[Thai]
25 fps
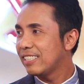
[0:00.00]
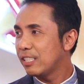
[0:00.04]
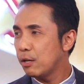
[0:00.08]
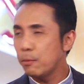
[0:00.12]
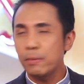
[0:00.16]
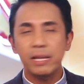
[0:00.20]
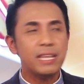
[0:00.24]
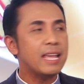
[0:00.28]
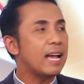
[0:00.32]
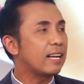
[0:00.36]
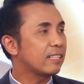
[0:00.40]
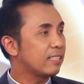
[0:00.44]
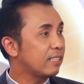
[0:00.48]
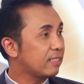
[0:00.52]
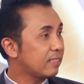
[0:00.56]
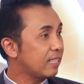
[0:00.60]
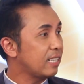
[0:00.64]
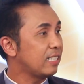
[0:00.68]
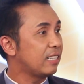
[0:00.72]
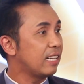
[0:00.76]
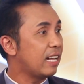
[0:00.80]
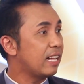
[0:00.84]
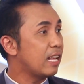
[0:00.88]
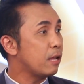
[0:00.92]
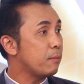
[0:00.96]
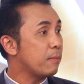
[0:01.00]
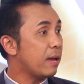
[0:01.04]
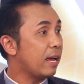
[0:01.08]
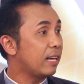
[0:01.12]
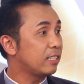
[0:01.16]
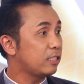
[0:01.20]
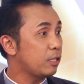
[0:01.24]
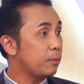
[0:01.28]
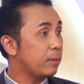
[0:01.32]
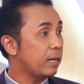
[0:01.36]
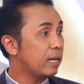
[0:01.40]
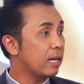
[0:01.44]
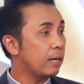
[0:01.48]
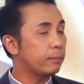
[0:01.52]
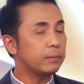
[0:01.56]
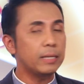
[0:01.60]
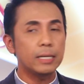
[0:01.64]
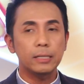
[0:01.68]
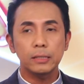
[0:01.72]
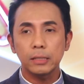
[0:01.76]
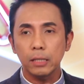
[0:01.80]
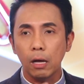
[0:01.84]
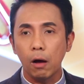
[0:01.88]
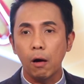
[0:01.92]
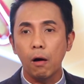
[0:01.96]
เราไม่อยากจะติดอะไรมาใช่ไหมครับ
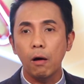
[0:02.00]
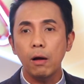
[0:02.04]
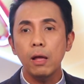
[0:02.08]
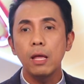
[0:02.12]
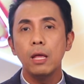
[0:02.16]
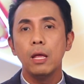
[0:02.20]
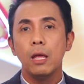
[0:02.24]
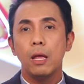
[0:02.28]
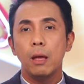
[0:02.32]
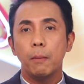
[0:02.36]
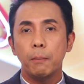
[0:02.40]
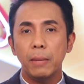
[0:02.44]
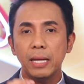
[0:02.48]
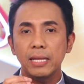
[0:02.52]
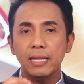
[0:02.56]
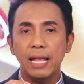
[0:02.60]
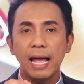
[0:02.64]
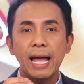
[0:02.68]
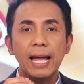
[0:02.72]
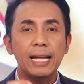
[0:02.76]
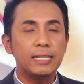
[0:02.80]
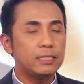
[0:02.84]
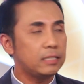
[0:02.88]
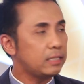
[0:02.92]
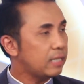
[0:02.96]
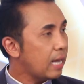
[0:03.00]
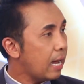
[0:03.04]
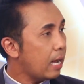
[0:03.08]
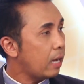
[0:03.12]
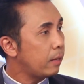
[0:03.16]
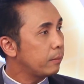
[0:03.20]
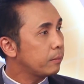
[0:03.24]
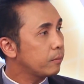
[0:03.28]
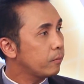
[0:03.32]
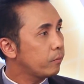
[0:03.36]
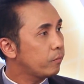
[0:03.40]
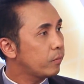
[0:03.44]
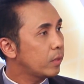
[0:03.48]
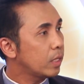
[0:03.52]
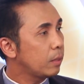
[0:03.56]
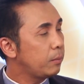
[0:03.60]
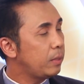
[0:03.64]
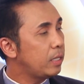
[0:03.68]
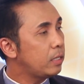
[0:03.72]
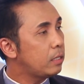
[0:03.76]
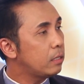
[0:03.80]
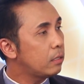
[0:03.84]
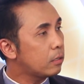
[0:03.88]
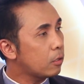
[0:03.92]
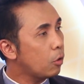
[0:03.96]
แต่2มันอาจจะ
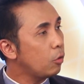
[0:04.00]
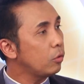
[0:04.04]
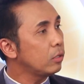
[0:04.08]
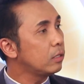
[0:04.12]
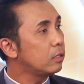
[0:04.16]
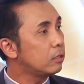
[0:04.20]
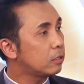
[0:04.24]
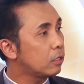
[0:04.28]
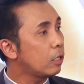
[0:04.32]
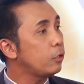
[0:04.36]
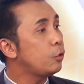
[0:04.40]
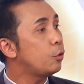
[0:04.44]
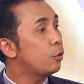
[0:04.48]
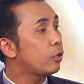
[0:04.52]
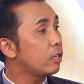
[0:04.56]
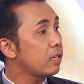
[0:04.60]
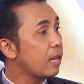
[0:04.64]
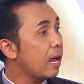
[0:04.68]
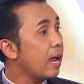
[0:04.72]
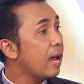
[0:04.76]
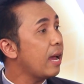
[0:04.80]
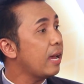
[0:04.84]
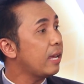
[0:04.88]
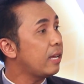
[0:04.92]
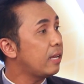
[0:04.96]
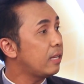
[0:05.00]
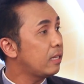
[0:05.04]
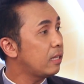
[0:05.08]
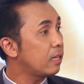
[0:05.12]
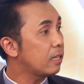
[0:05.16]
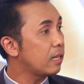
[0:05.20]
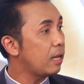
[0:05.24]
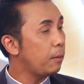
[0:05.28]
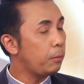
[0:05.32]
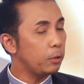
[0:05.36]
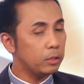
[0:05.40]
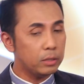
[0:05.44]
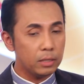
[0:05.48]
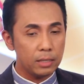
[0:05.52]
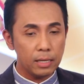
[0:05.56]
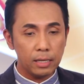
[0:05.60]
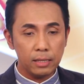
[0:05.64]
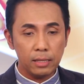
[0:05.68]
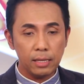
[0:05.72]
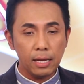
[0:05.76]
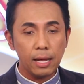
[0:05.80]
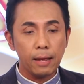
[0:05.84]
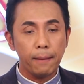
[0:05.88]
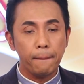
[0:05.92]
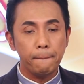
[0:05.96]
มีเชื้อโรคอื่นซ่อนอยู่ก็ได้นะครับเพราะฉะนั้
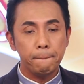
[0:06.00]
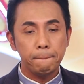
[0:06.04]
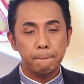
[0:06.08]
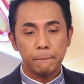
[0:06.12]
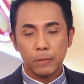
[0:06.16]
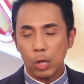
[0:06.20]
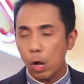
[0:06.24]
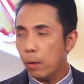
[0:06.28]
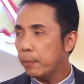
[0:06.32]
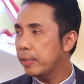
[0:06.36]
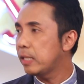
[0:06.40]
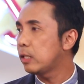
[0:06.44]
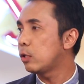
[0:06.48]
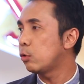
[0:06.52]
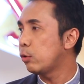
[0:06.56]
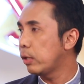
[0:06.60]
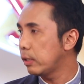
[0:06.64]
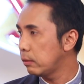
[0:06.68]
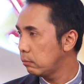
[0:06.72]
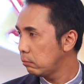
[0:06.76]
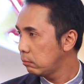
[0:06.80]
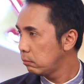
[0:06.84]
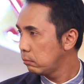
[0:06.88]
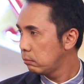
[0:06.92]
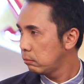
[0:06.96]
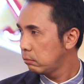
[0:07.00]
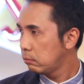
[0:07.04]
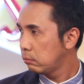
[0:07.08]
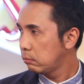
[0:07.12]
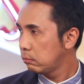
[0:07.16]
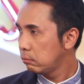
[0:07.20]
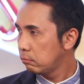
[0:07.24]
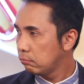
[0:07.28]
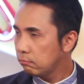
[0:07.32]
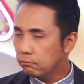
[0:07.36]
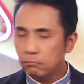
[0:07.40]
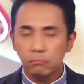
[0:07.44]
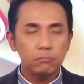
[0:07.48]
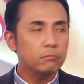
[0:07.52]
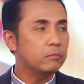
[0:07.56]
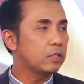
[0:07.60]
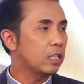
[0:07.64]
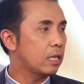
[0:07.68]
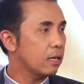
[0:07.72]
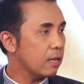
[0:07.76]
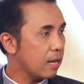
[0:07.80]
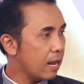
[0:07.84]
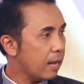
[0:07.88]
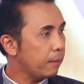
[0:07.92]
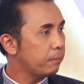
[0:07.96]
นเนี่ยต้องไปตรวจ
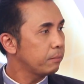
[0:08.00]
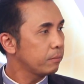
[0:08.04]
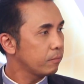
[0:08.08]
นะครั